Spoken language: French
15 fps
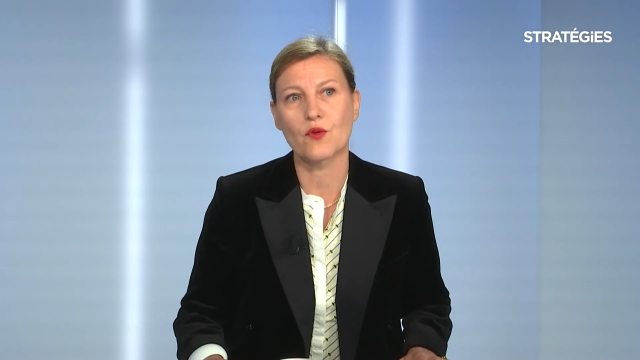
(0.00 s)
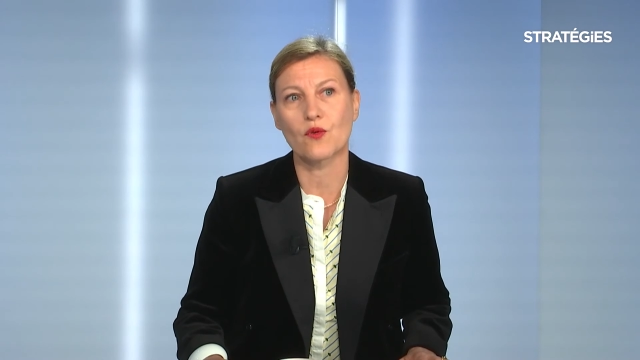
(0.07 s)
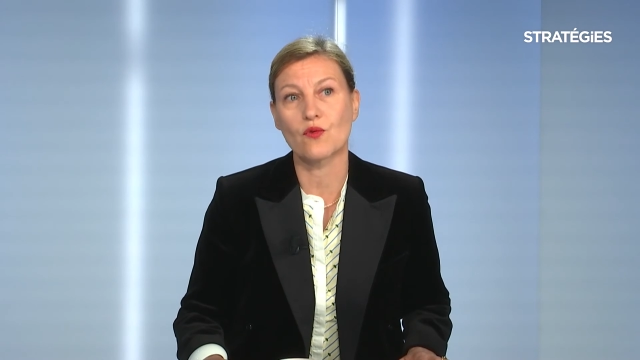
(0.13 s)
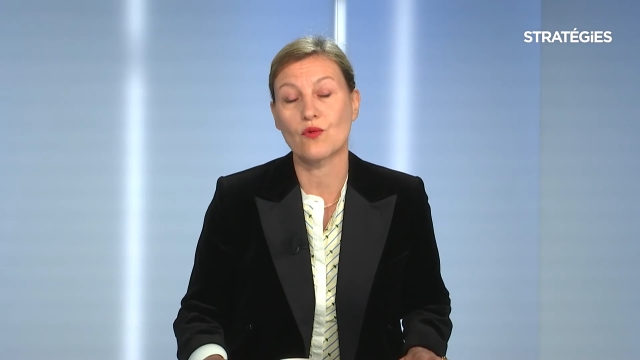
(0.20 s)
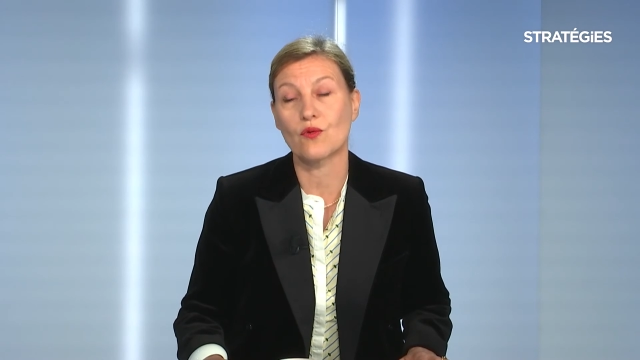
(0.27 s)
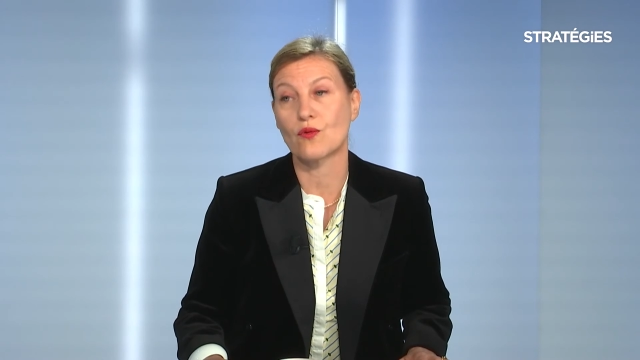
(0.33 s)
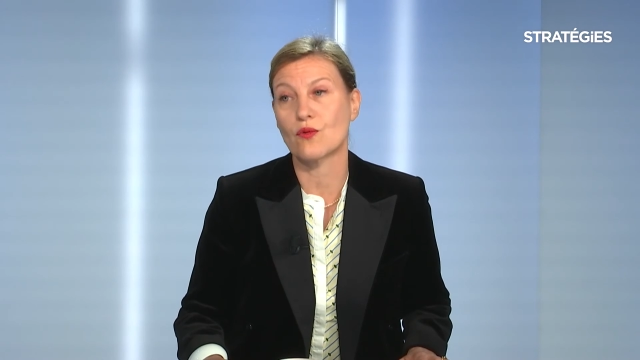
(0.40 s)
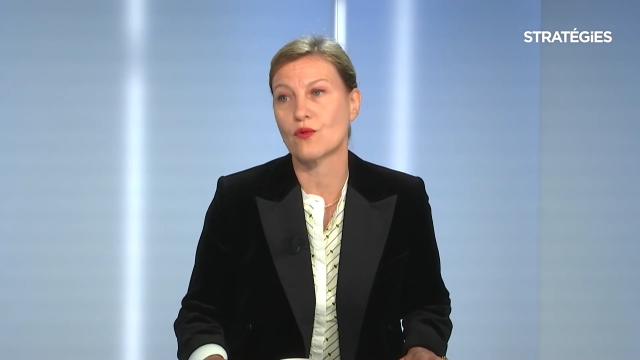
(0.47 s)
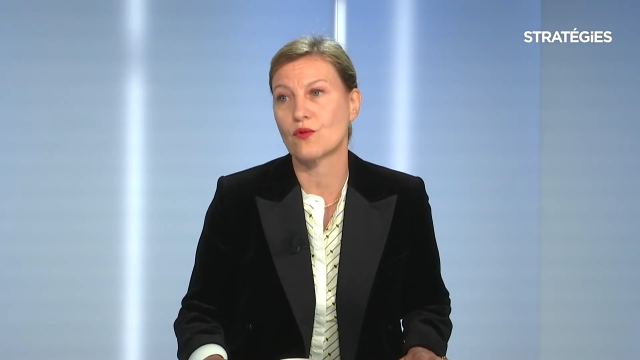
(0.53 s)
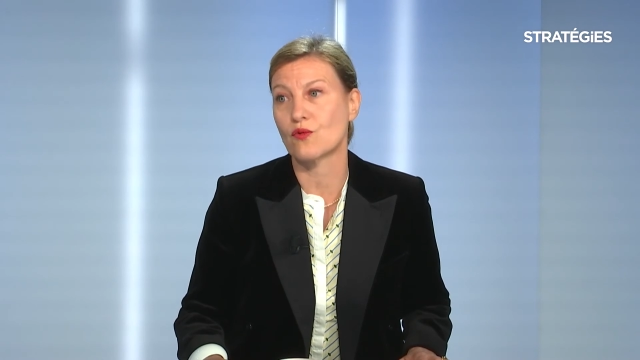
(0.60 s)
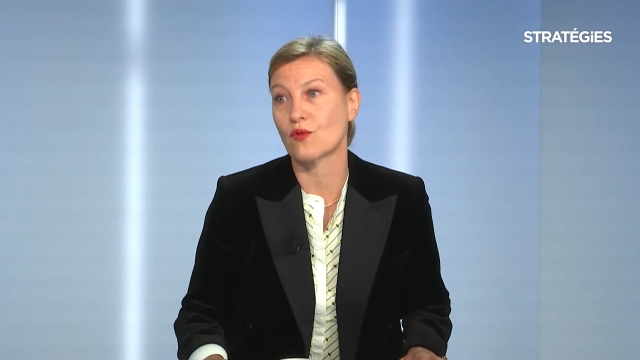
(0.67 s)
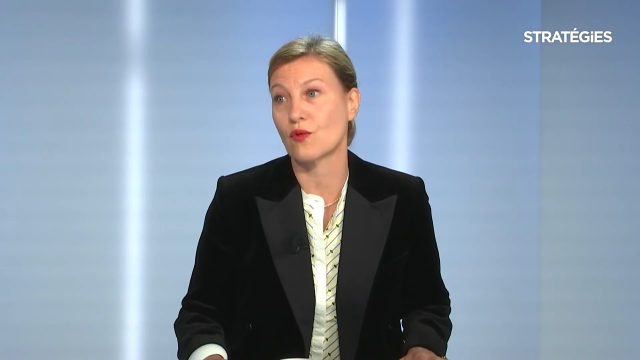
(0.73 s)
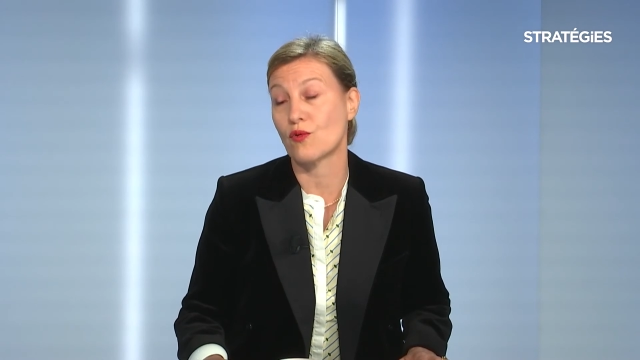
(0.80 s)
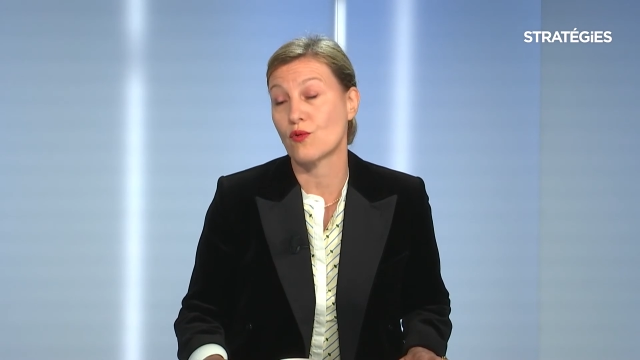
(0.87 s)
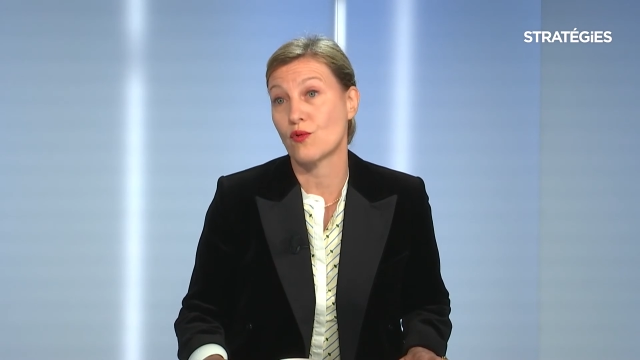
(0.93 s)

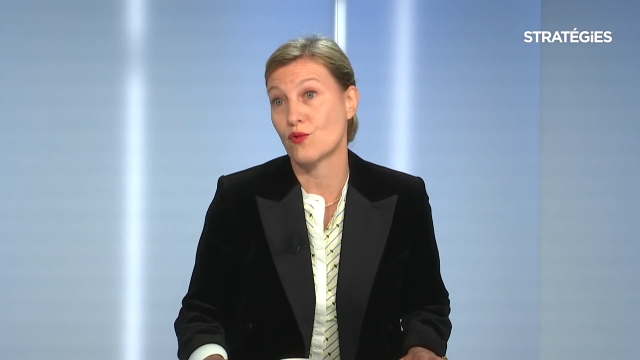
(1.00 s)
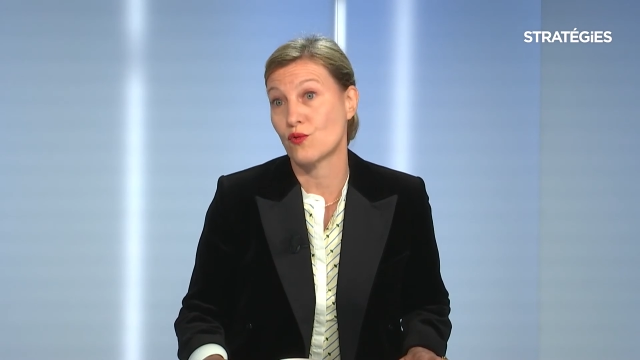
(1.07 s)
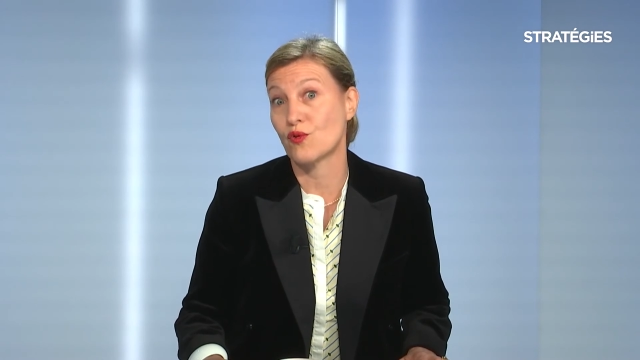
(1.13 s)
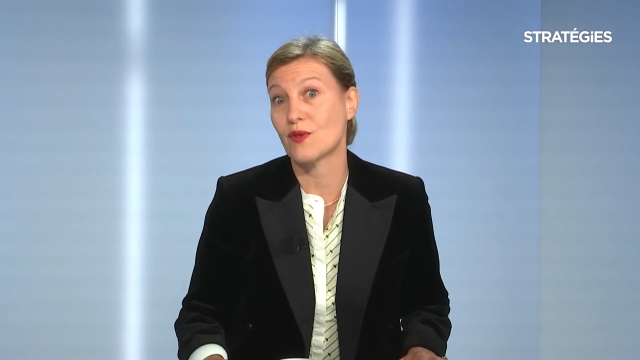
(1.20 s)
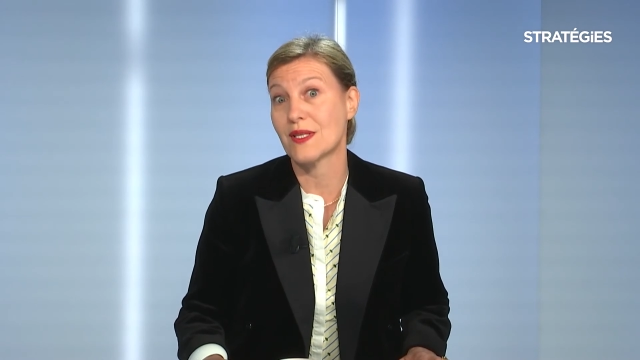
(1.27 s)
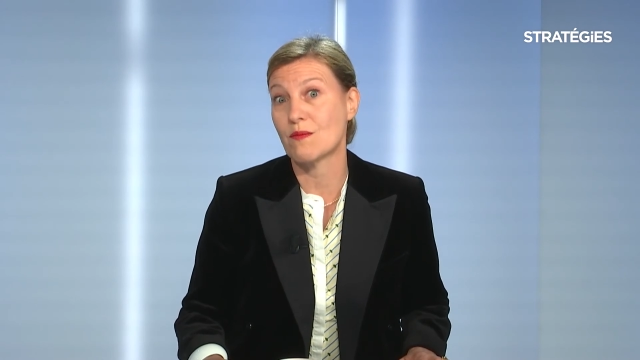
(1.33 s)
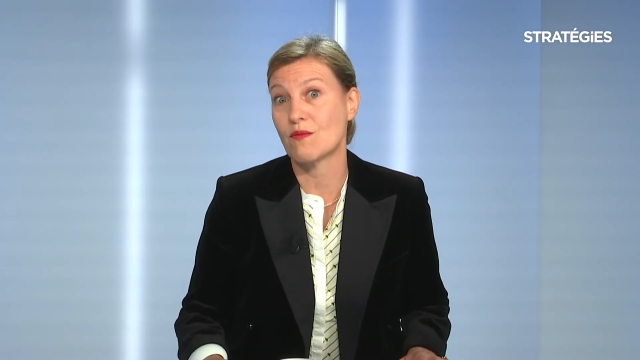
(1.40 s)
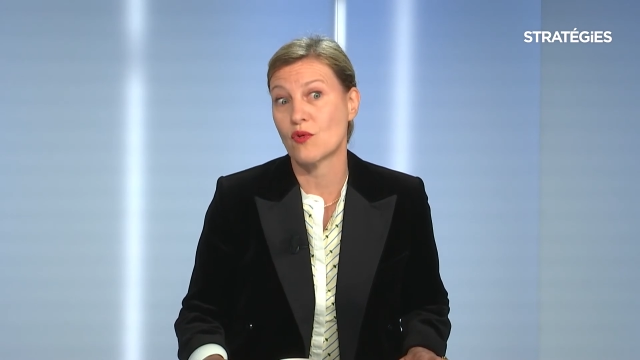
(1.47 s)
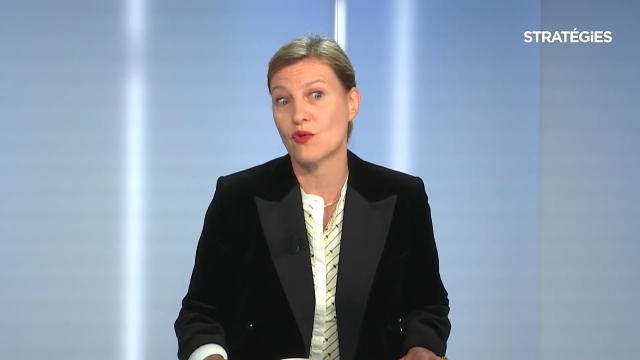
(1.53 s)
Donc, le, deuxième